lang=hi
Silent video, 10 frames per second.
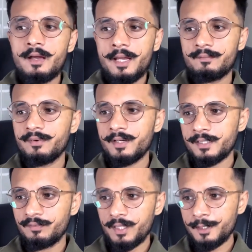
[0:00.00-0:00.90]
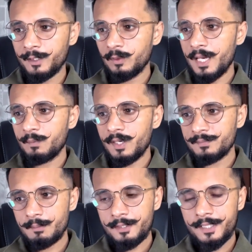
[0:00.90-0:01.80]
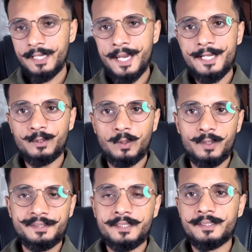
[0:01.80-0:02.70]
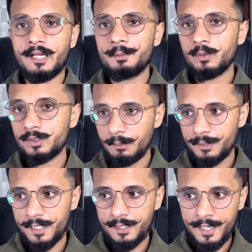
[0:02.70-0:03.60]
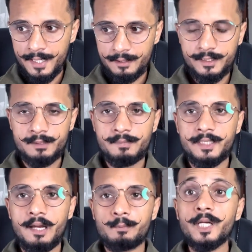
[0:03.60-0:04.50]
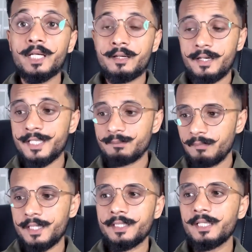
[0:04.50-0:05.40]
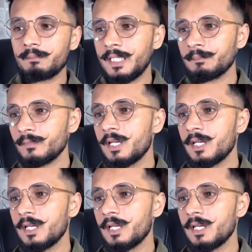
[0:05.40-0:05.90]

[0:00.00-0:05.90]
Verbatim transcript: एंड फर्स्ट फरवरी को एफ मीटिंग है तो इस तरह से काफ़ी कुछ अपडेट है जिसमें कि आपको अलर्ट रहना है इस मार्केट में